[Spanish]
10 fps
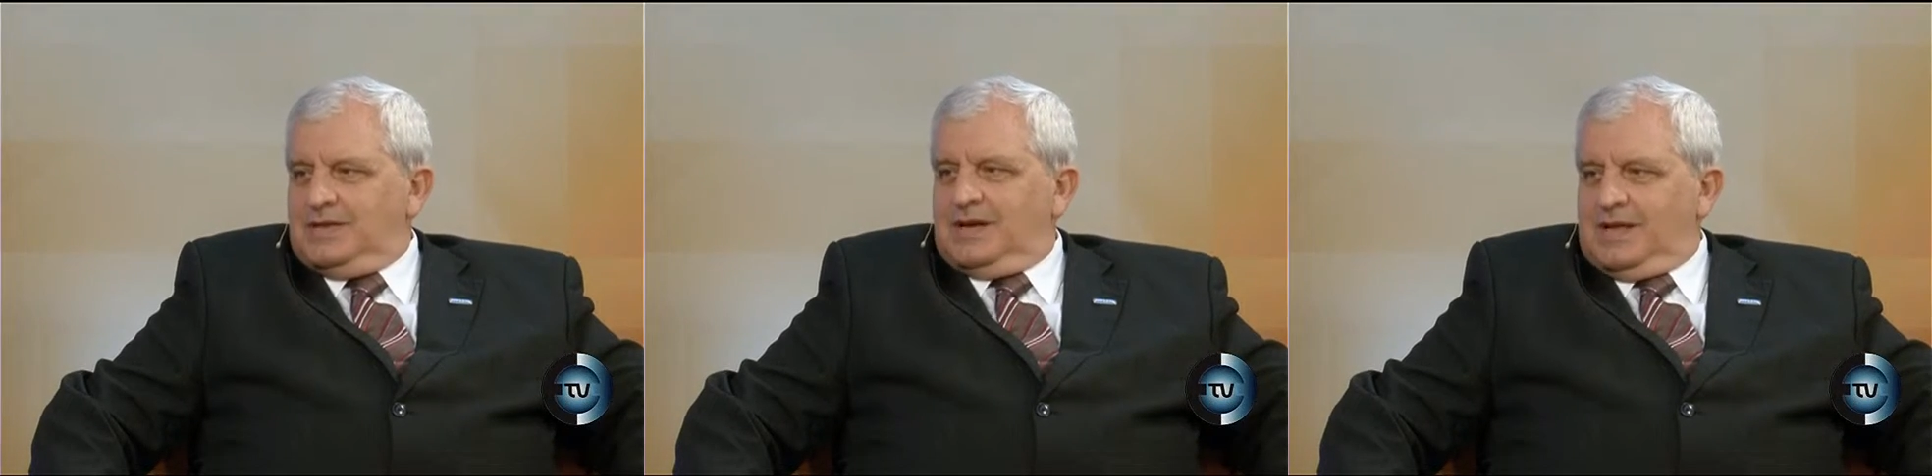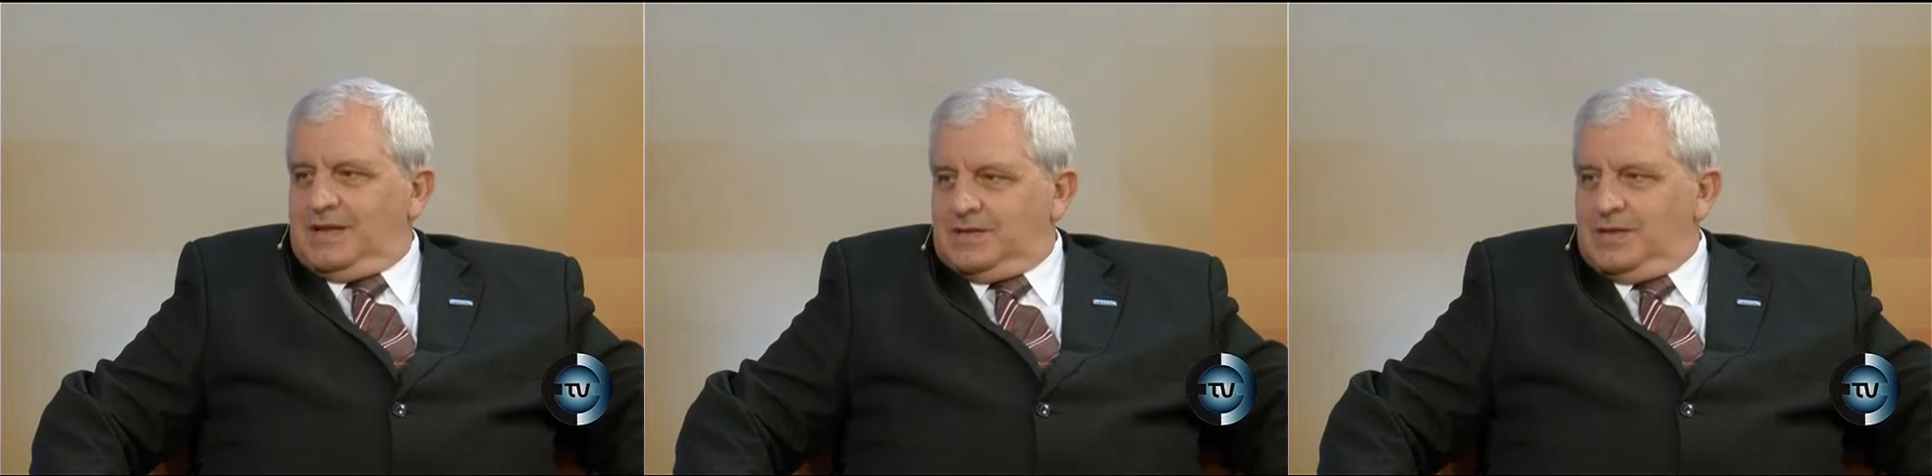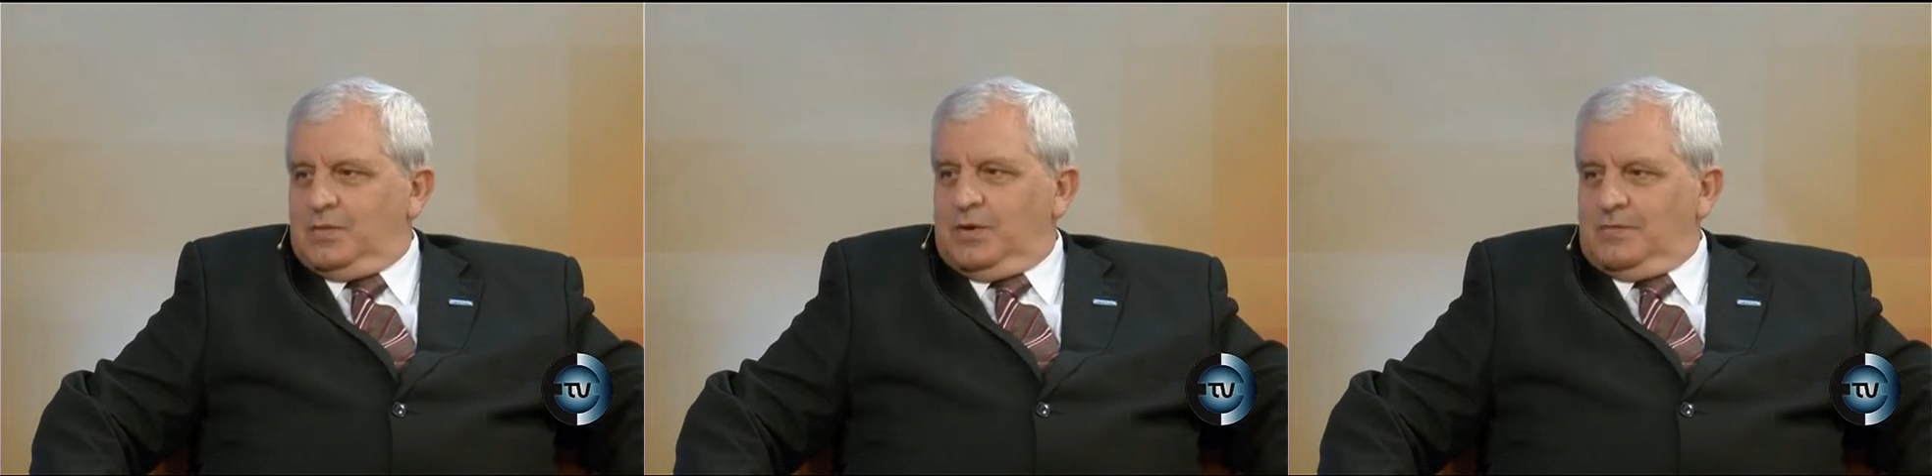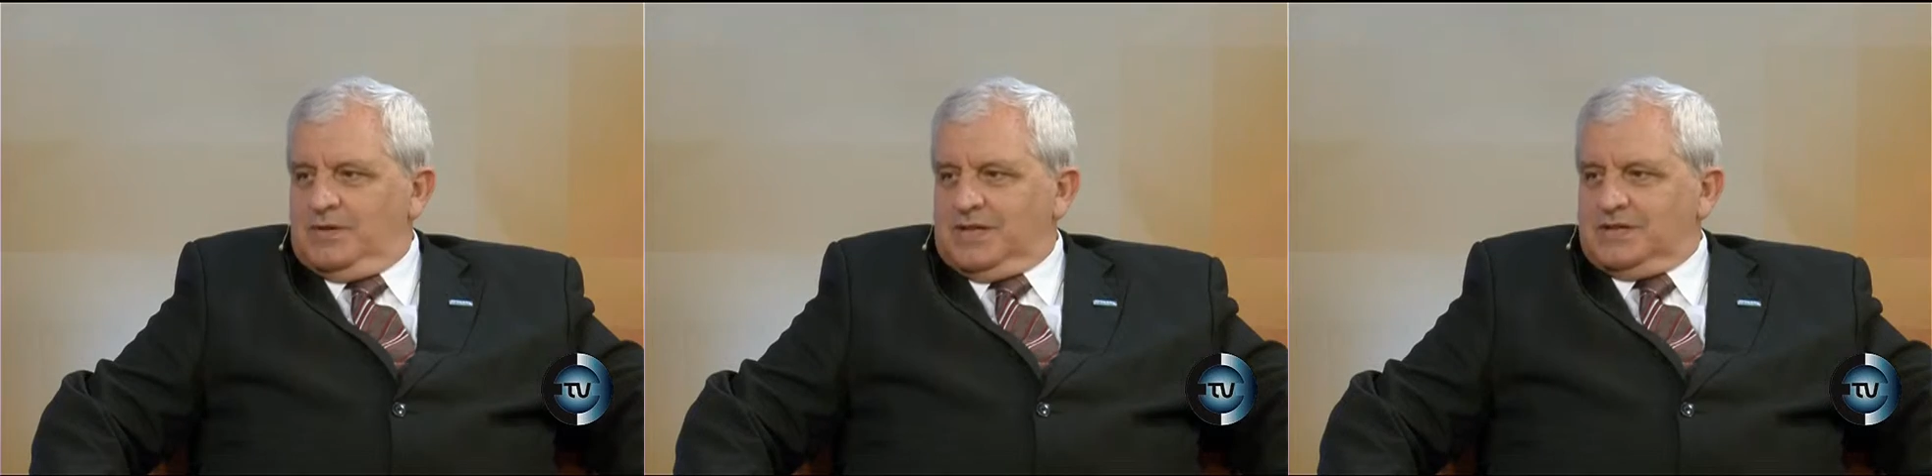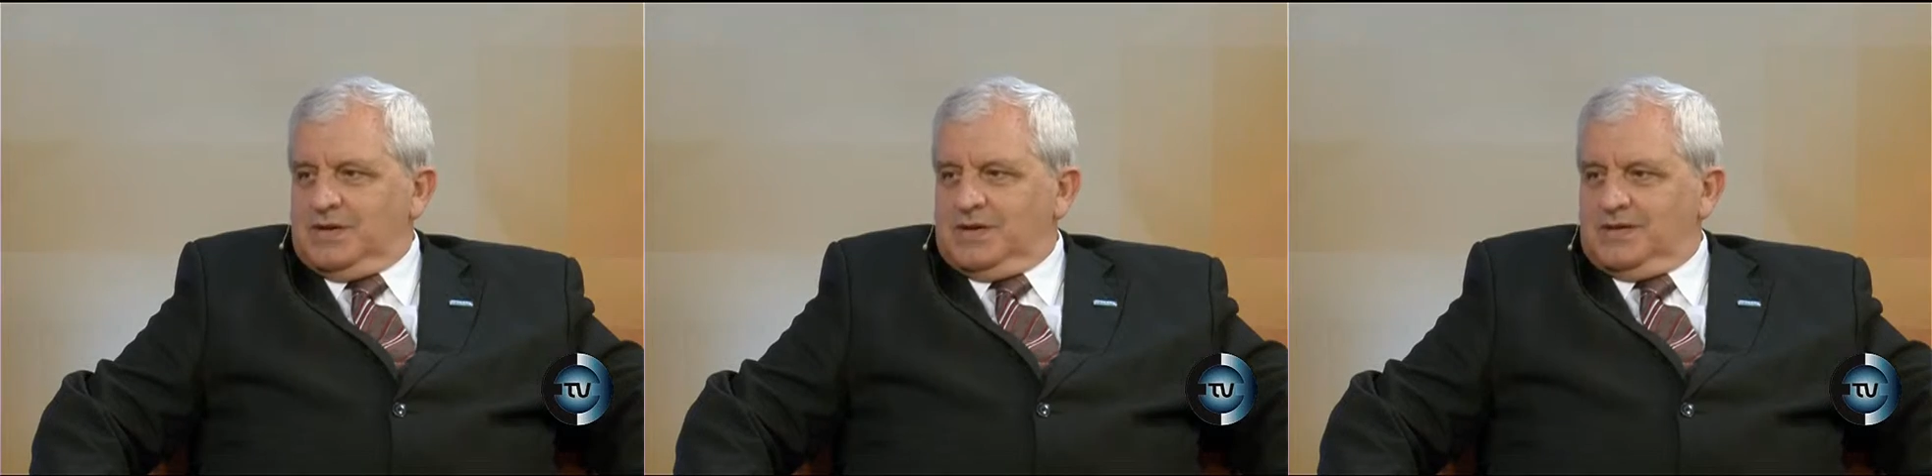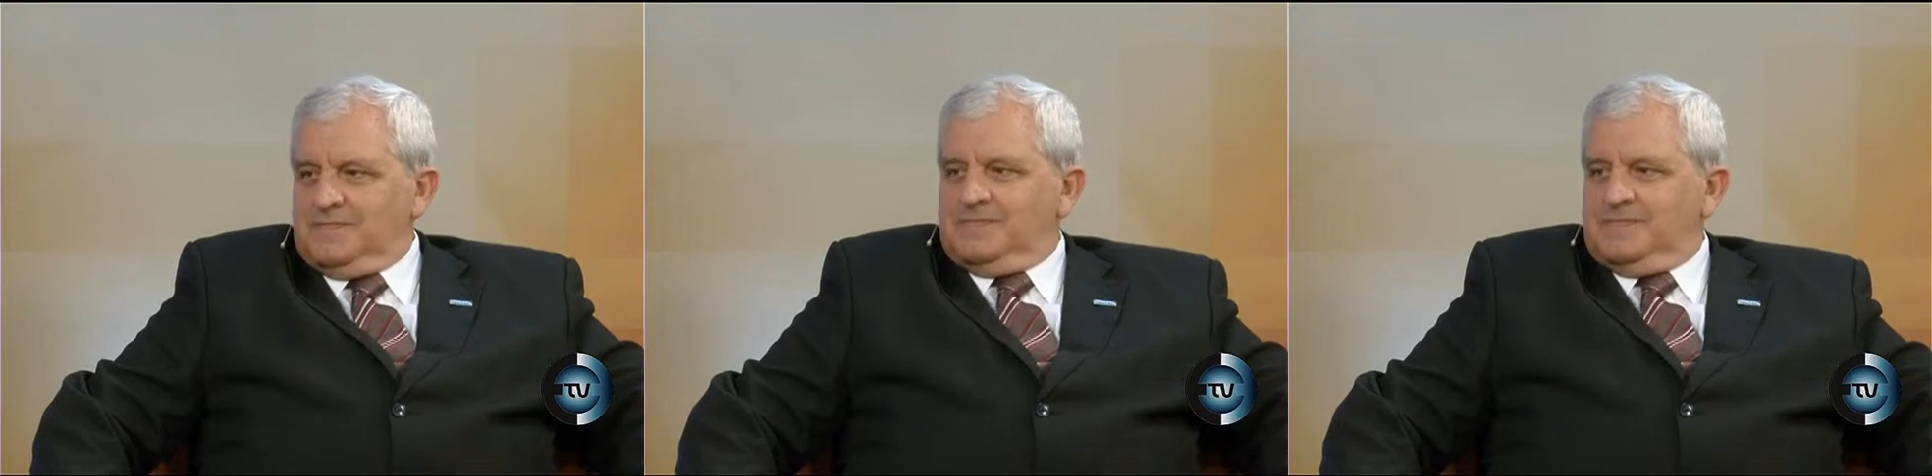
Y agradecido por la invitación. ¿eh?